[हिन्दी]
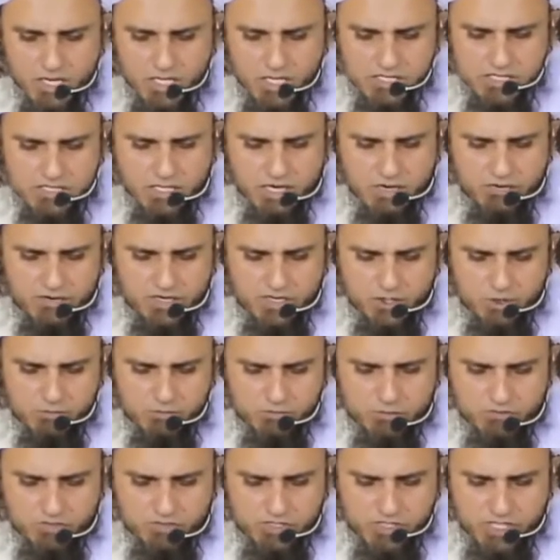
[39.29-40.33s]
असलम
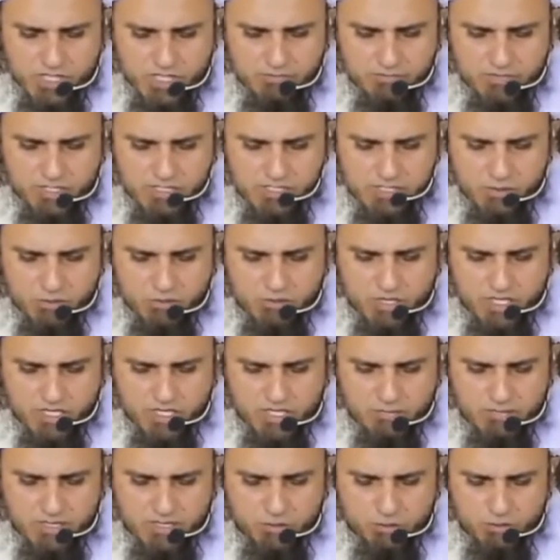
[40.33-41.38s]
मुफ्ती साहब दरस
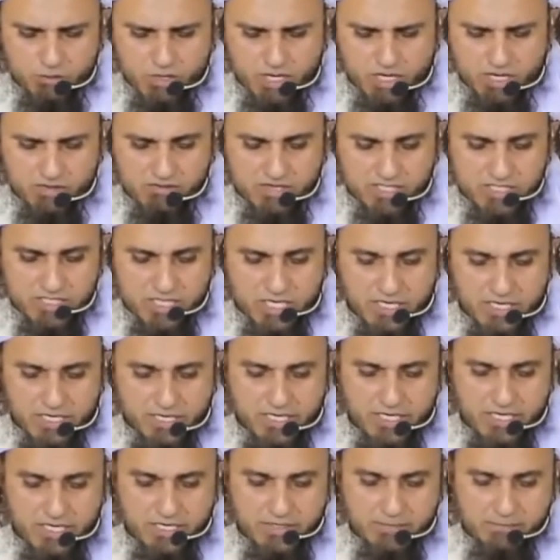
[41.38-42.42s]
कुरान के बाद दुआ करवा दिया
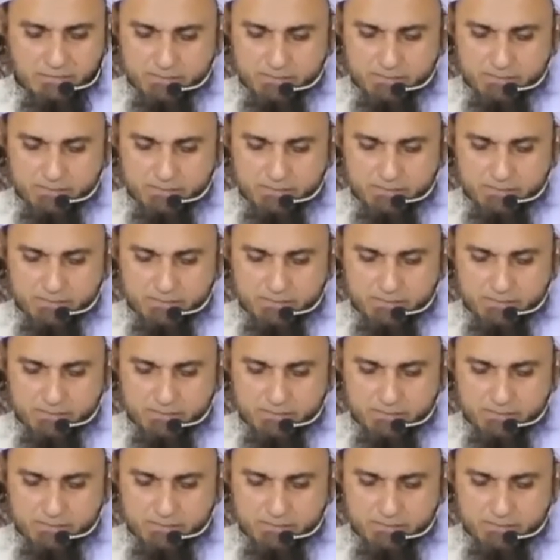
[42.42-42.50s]
करें